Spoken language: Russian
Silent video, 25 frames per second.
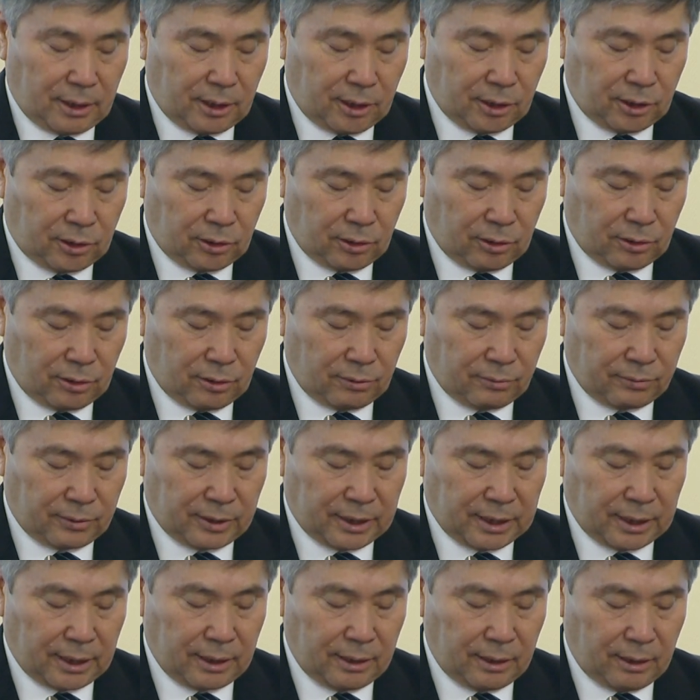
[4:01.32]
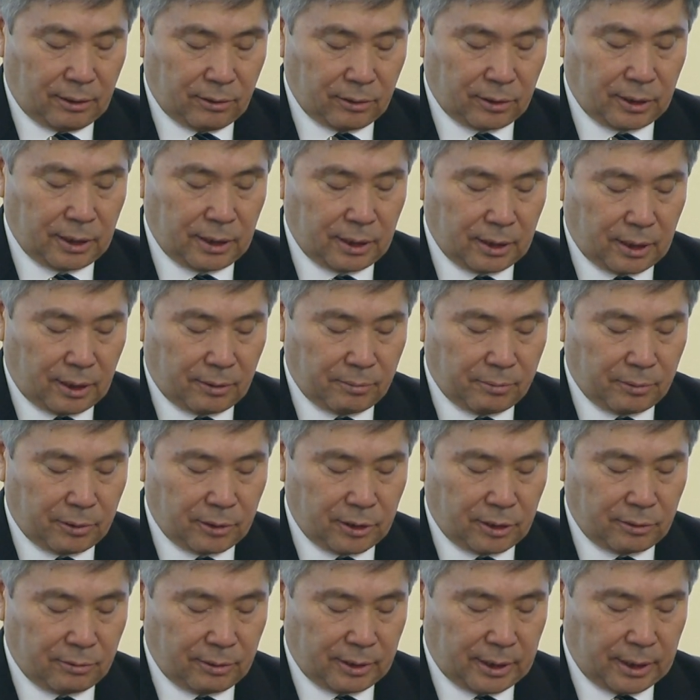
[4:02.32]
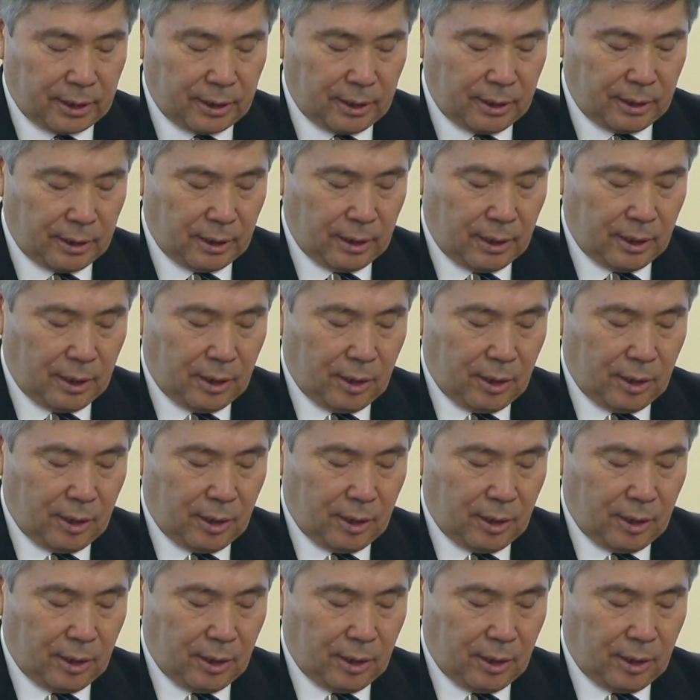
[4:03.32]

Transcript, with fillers: расчетов цен от недропользователей.